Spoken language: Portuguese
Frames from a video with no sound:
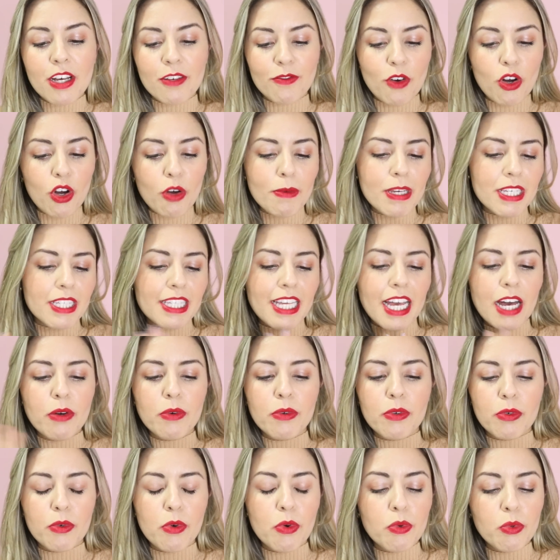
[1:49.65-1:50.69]
Vou
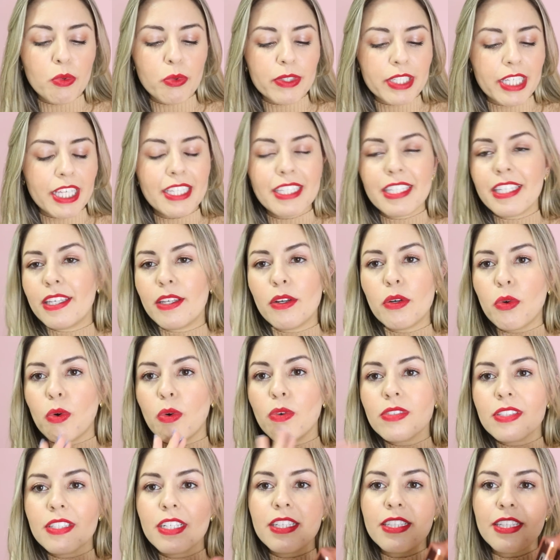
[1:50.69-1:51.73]
começar com um que aqui eu
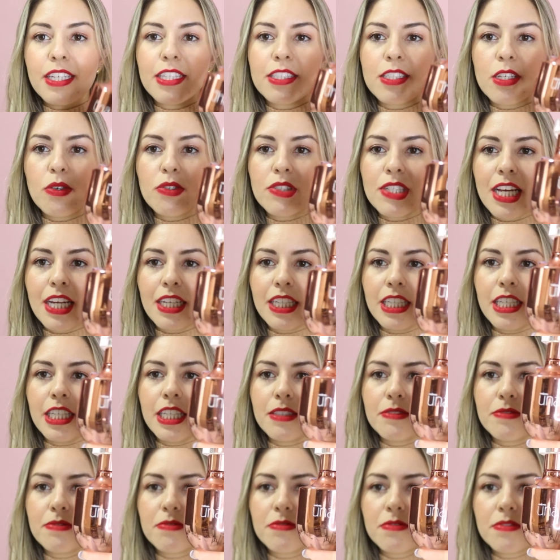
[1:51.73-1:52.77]
com certeza
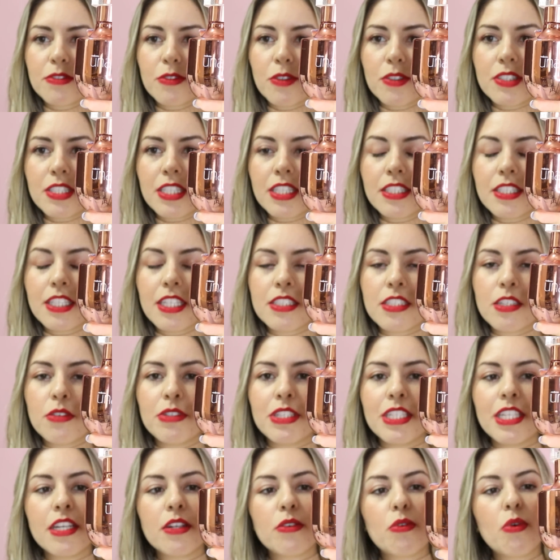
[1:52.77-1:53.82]
usaria, com certeza eu
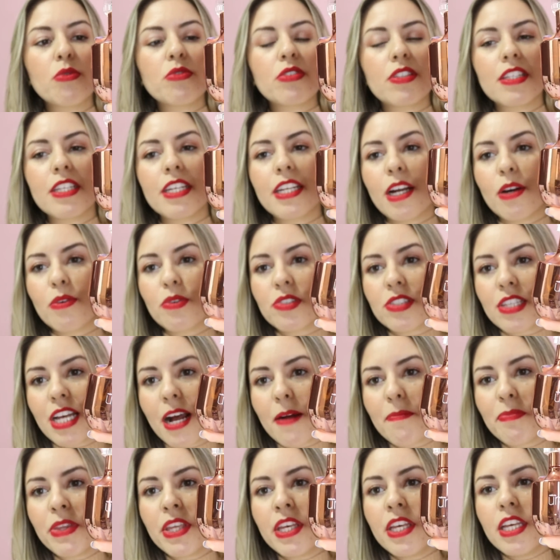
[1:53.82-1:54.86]
iria considerar
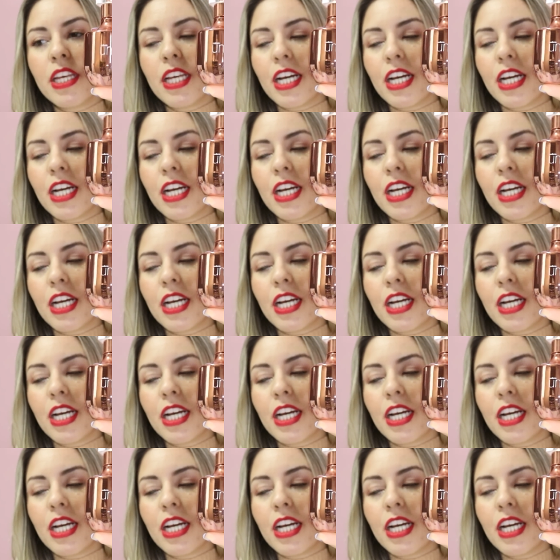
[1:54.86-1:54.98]
usar.